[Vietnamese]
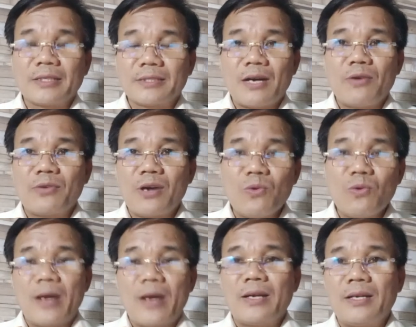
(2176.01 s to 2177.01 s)
sau đó
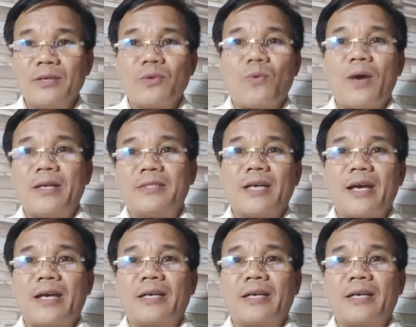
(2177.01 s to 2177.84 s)
quay lưng quay xa